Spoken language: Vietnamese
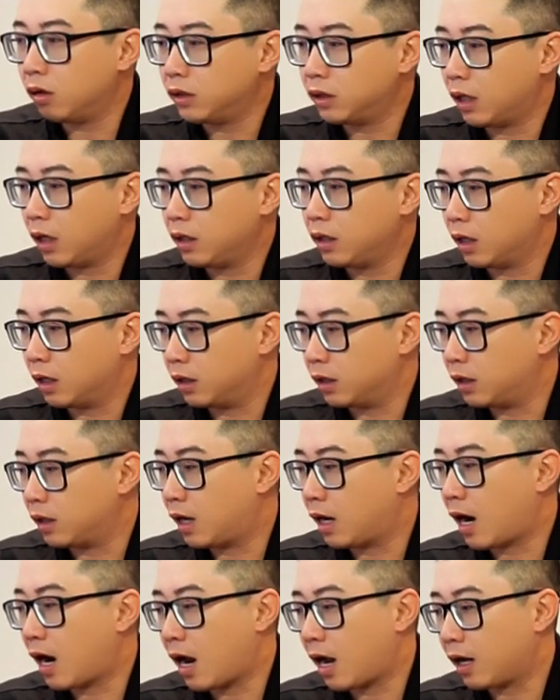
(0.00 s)
sẽ
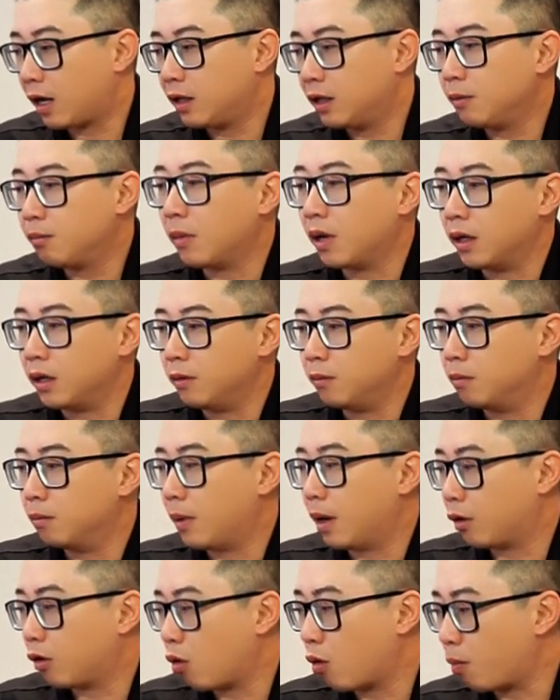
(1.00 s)
nhận ra cái thiết bị
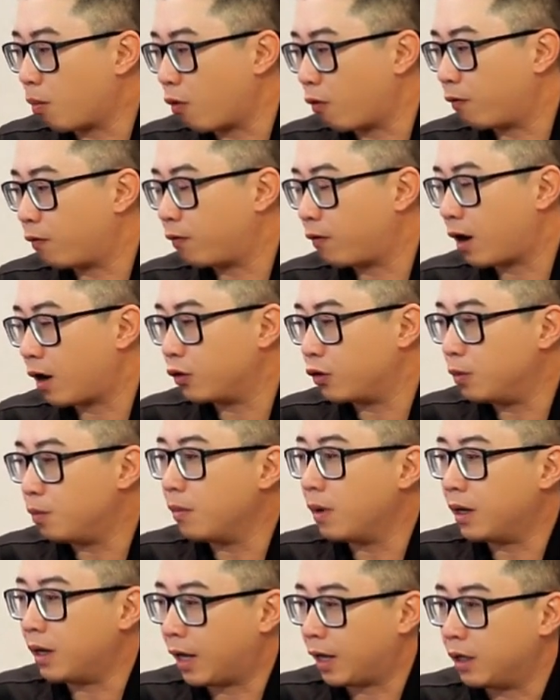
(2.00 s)
Micro Profile
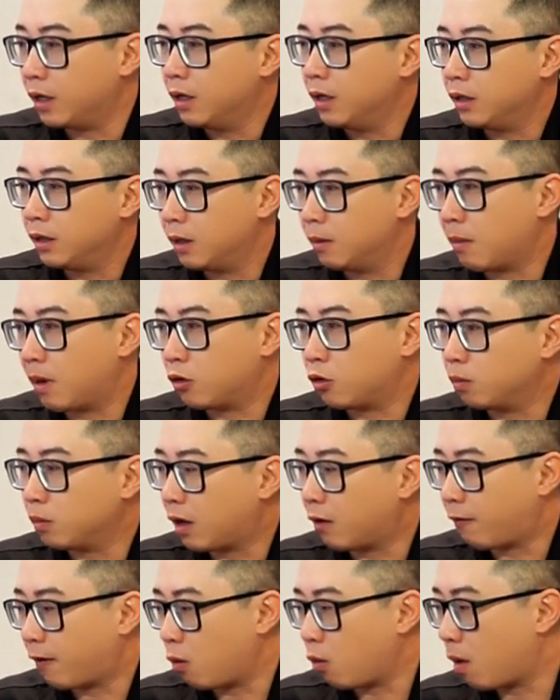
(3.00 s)
USB này. Nhưng mà chúng
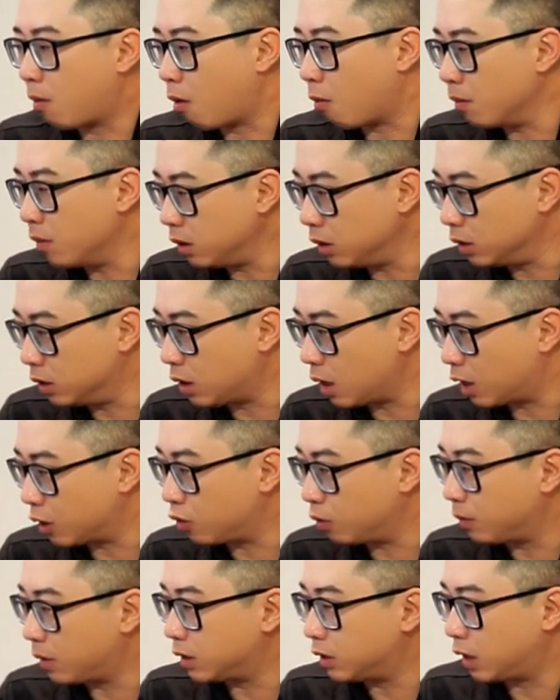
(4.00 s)
ta phải qua một bước nữa là
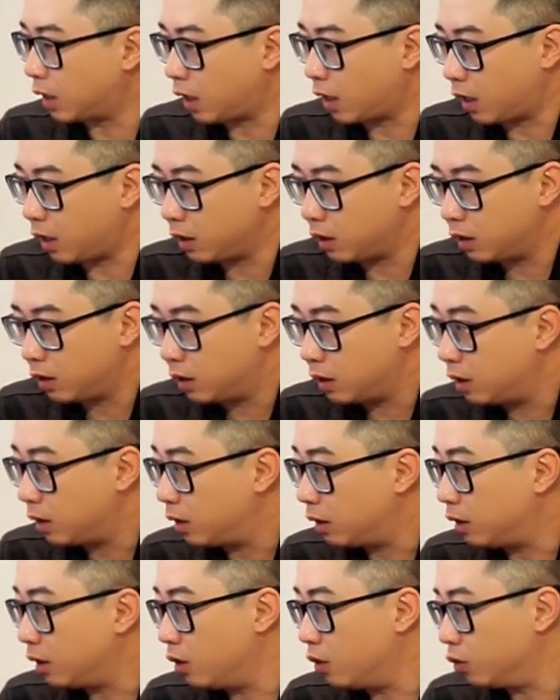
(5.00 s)
chúng ta sẽ
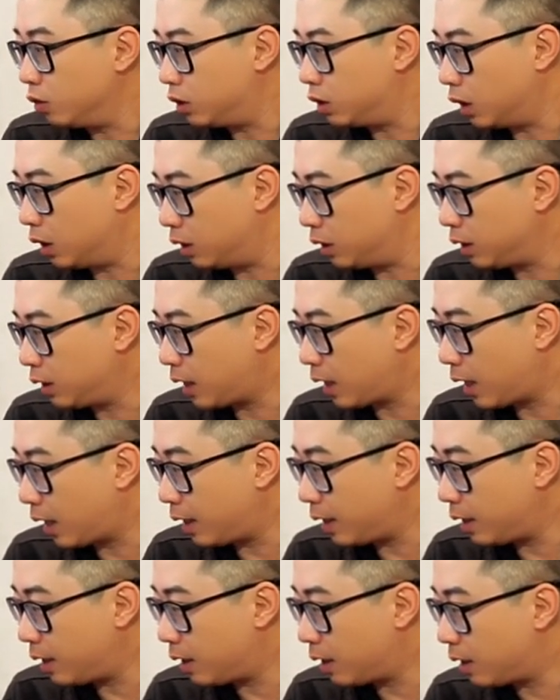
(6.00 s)
điều chỉnh
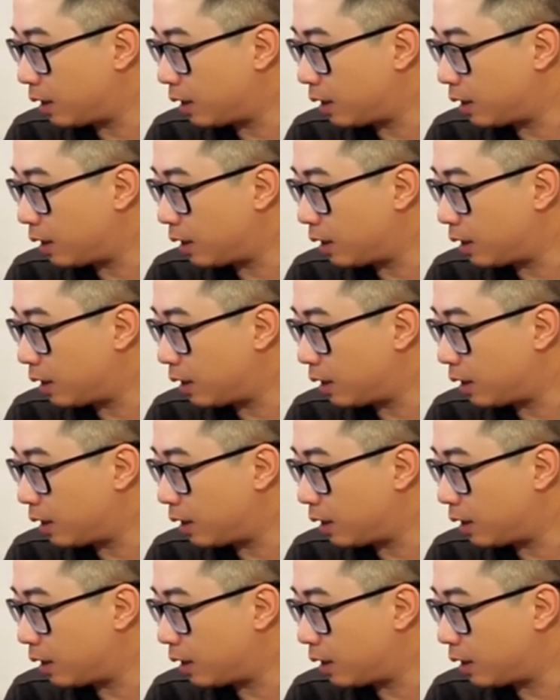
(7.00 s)
cái